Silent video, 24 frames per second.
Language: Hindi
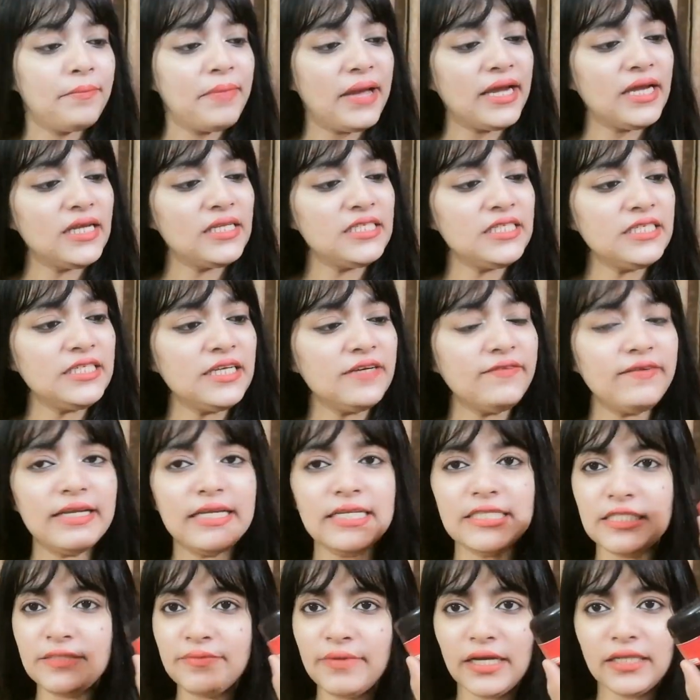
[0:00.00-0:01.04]
पैकेजिंग के
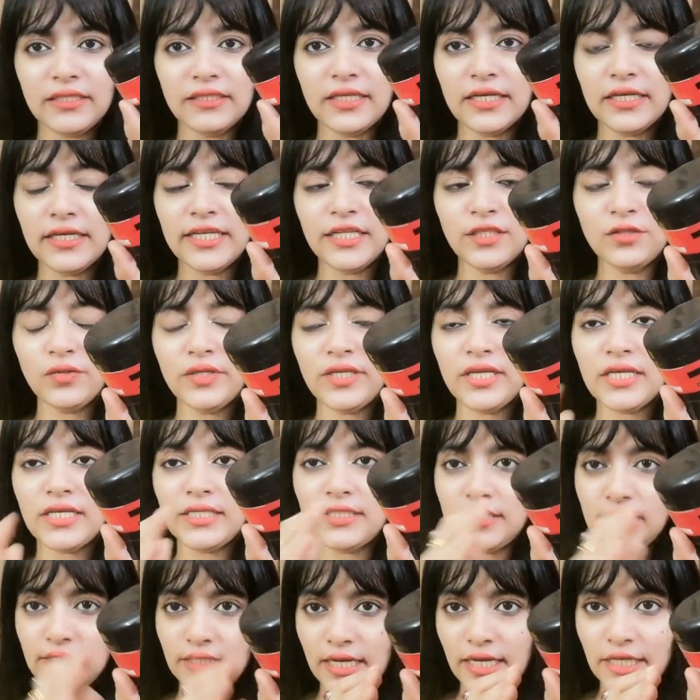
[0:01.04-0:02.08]
हवाले से बात कर लें तो ये
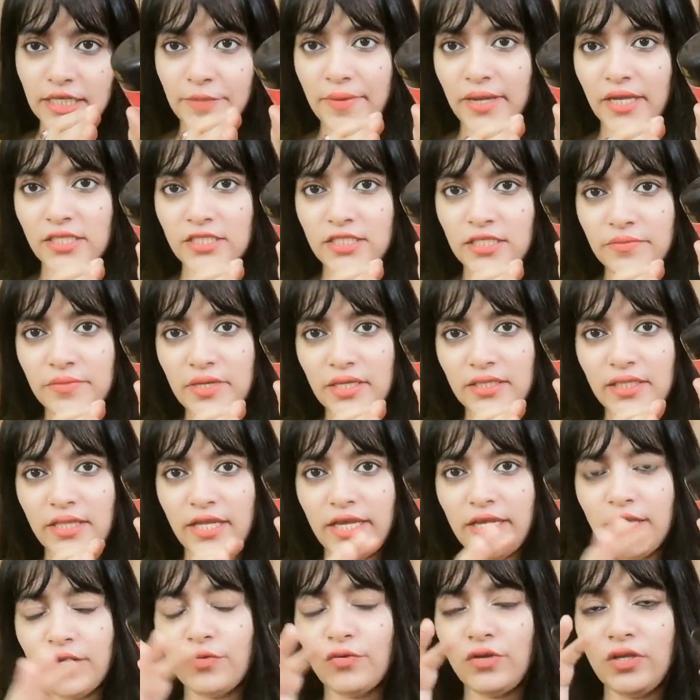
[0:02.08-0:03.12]
इसी तरह की पैकेजिंग में आता
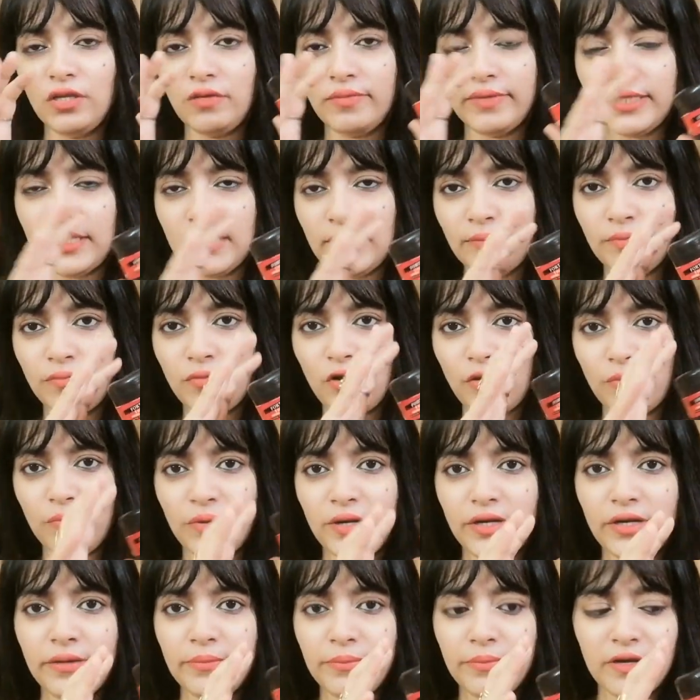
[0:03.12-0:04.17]
है कोई मतलब
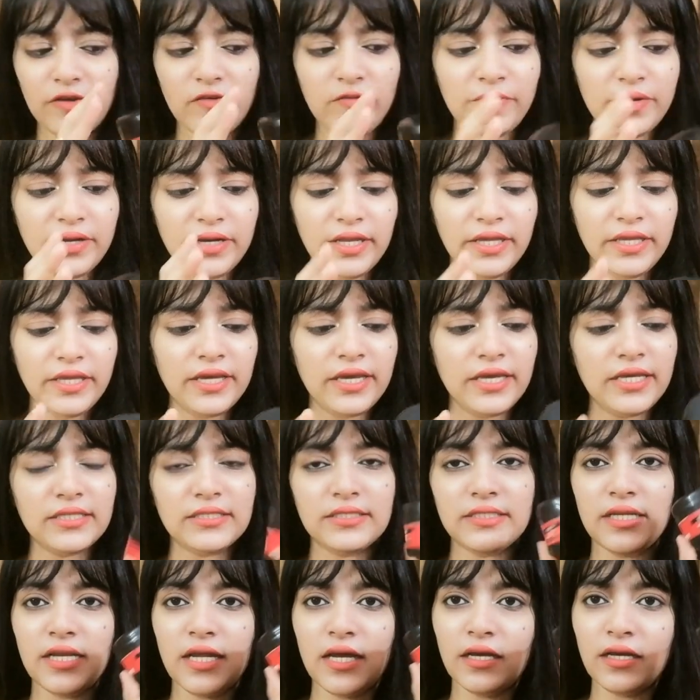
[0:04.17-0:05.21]
प्रॉपर डब्बा वब्बा नहीं है
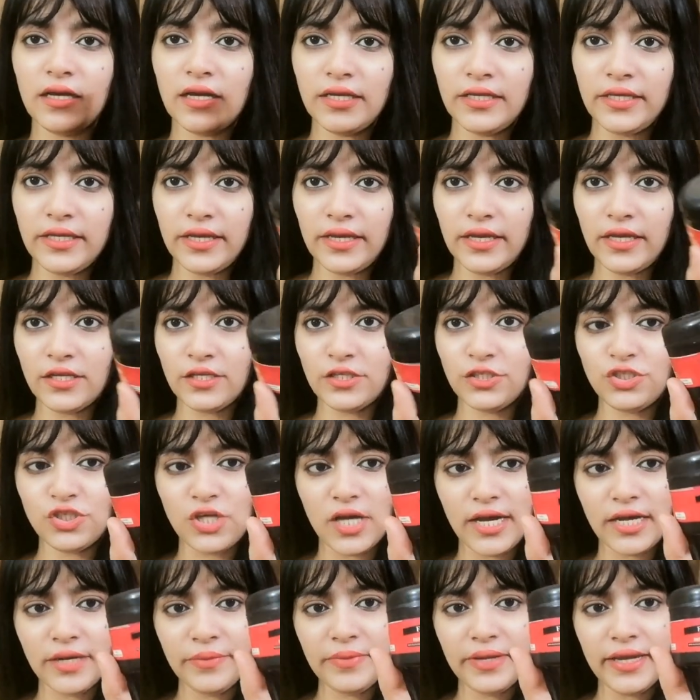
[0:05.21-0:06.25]
इस तरह का ये
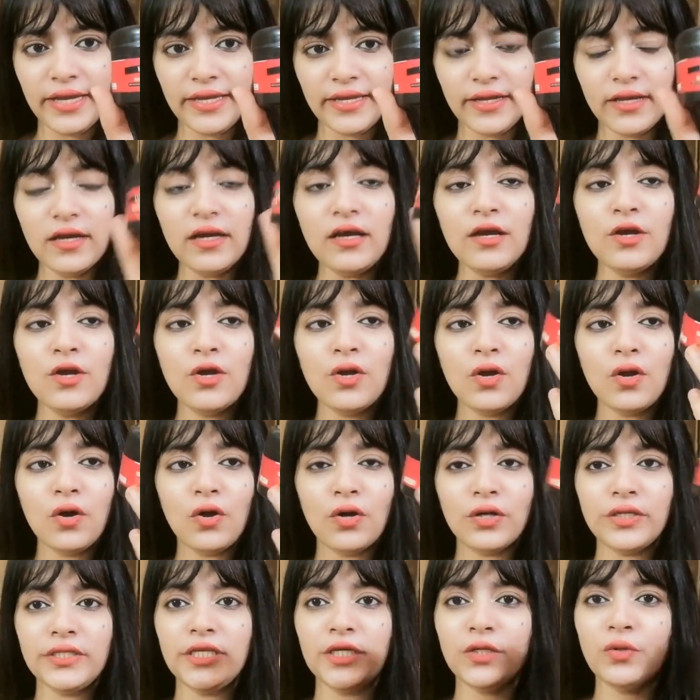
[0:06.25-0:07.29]
जार में आएगा
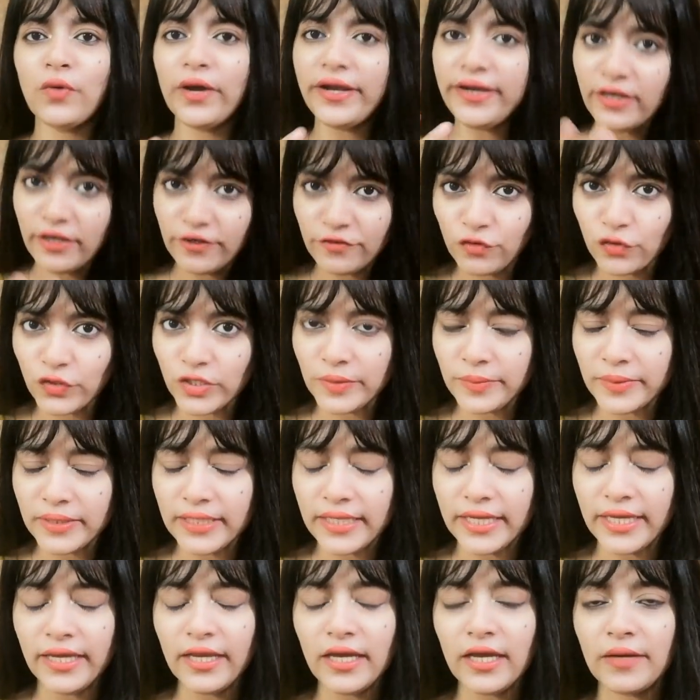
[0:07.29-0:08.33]
और ये क्वाइट अफोर्डेबल
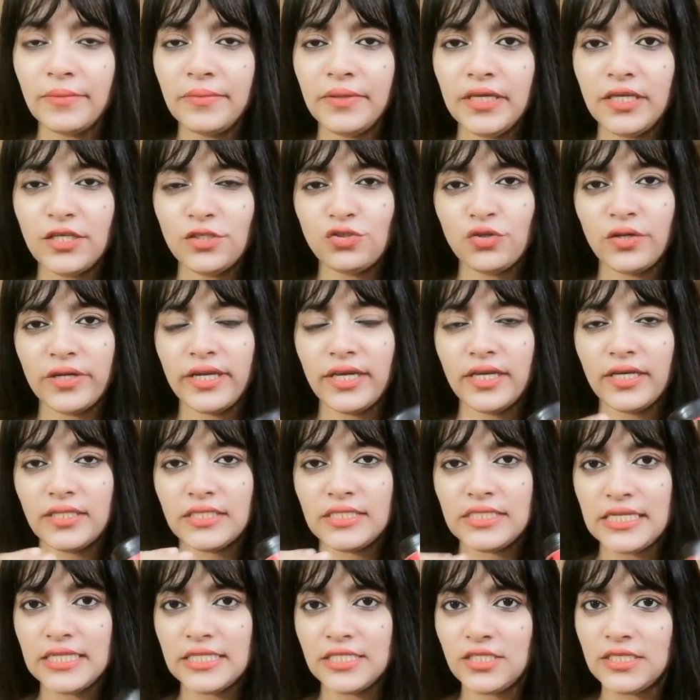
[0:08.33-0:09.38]
है अभी जो है
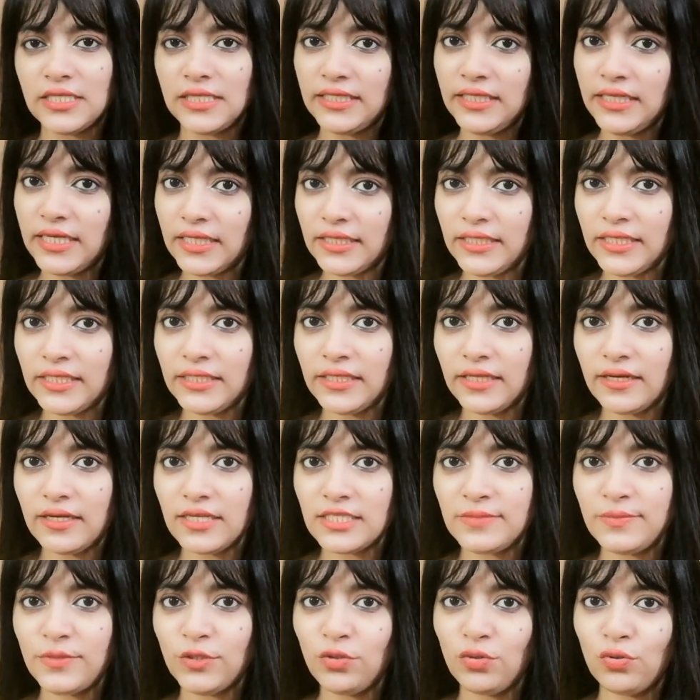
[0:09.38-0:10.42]
सेल्स चलती रहती हैं
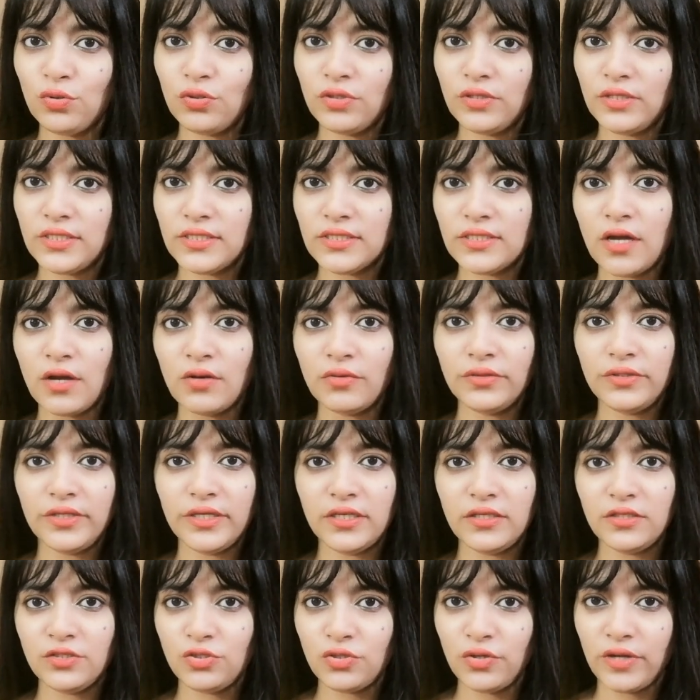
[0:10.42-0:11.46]
दराज में तो
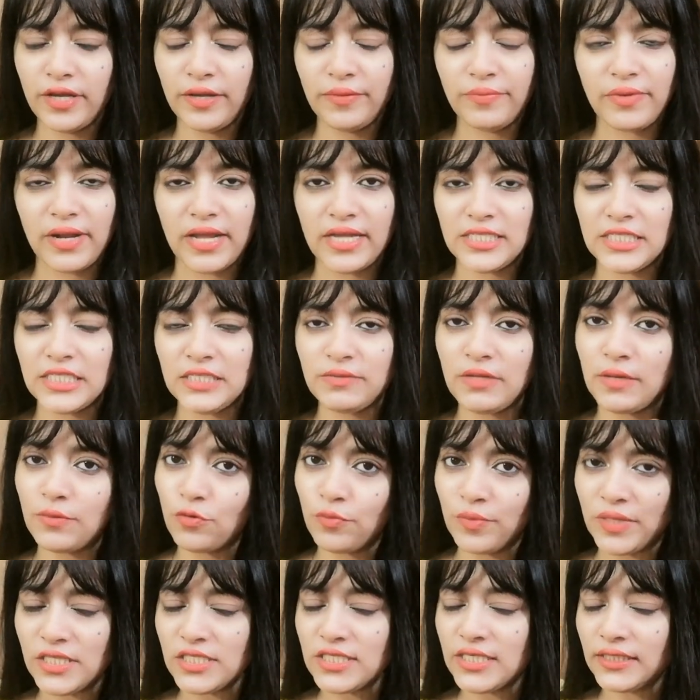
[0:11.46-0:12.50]
डिस्काउंटेड जो है प्राइजेस में
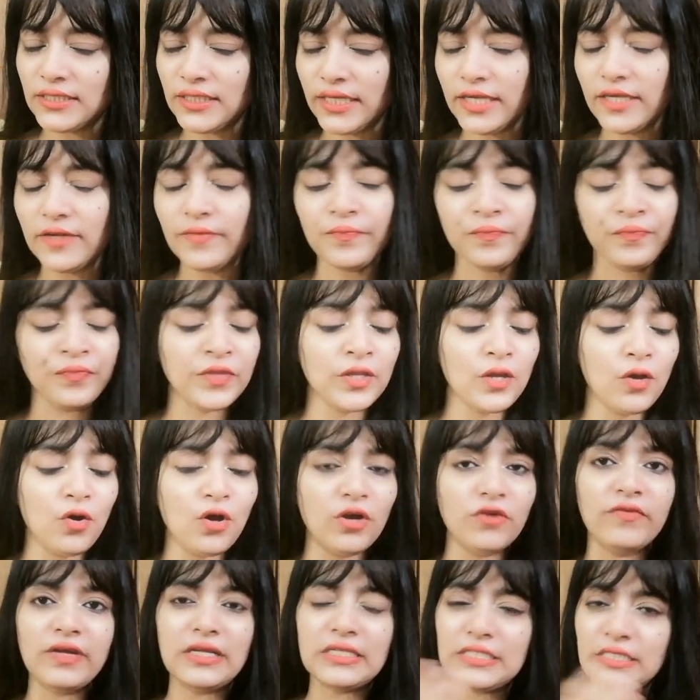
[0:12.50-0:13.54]
आपको मिल जाता है
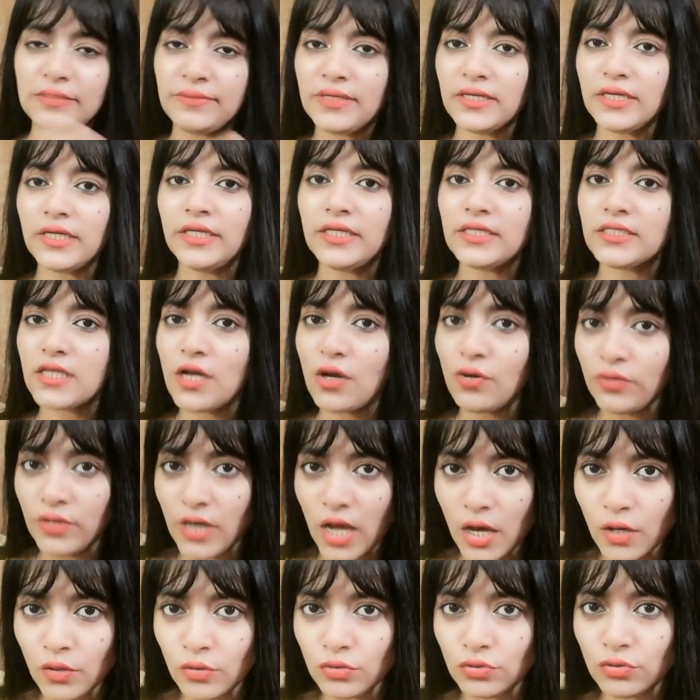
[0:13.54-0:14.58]
और वैसे भी अगर डिस्काउंट
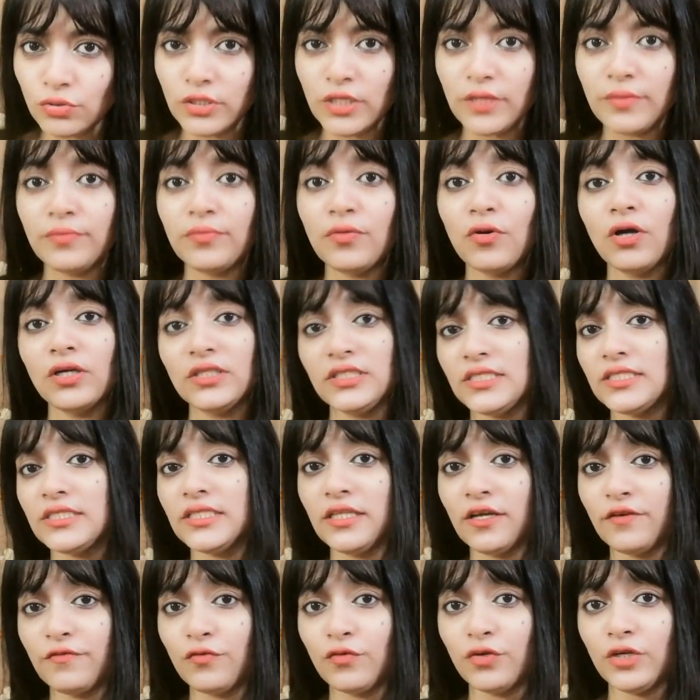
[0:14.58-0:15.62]
ना हो तो ये बहुत ही
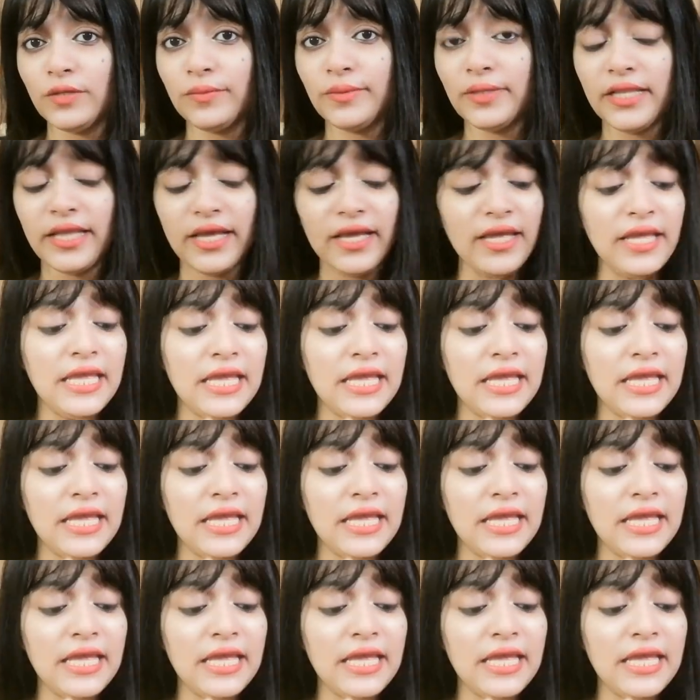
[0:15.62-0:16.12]
ज़्यादा अफोर्डेबल है